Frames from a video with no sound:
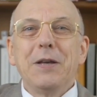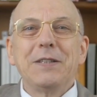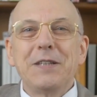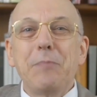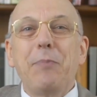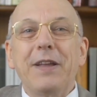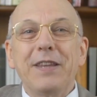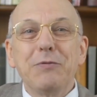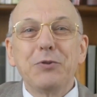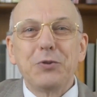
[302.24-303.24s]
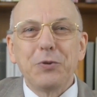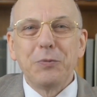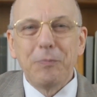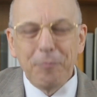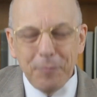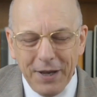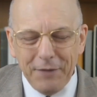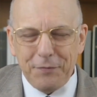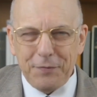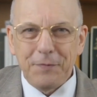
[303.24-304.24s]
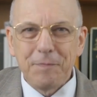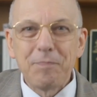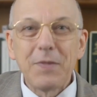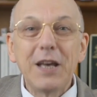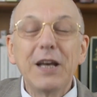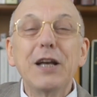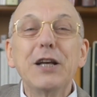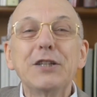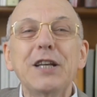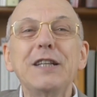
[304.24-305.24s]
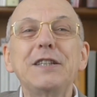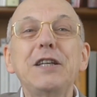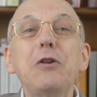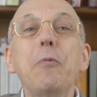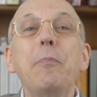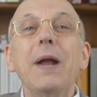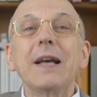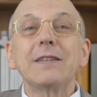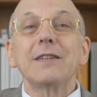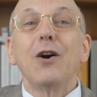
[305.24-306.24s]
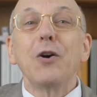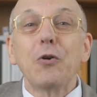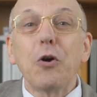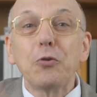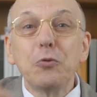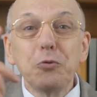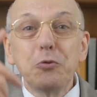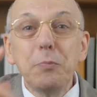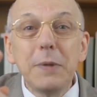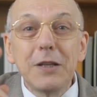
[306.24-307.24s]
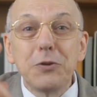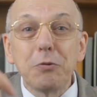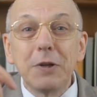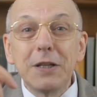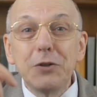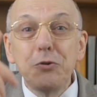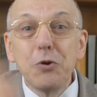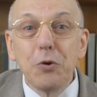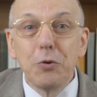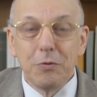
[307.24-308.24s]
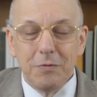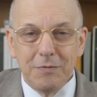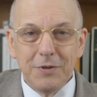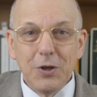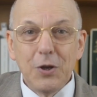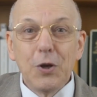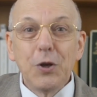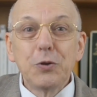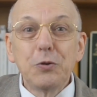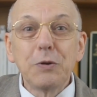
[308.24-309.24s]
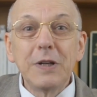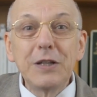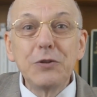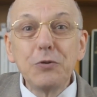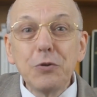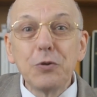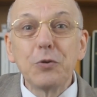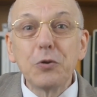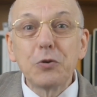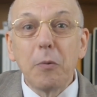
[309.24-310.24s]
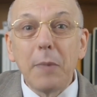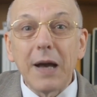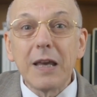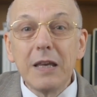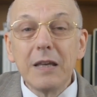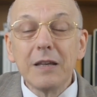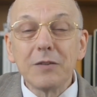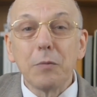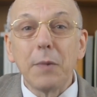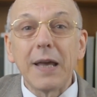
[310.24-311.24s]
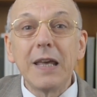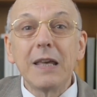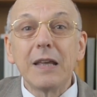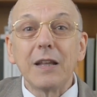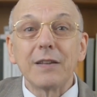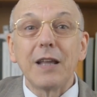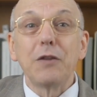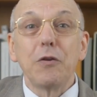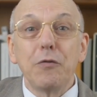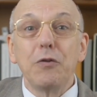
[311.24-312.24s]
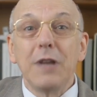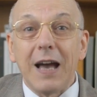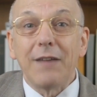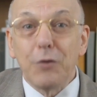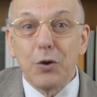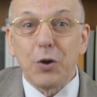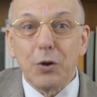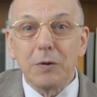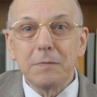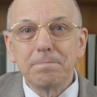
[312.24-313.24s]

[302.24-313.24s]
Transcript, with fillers: c'est par dévotion. Bref. Celle-ci le place encore tout humide sur les yeux, sur les yeux de son mari, son mari qui est en train de devenir aveugle.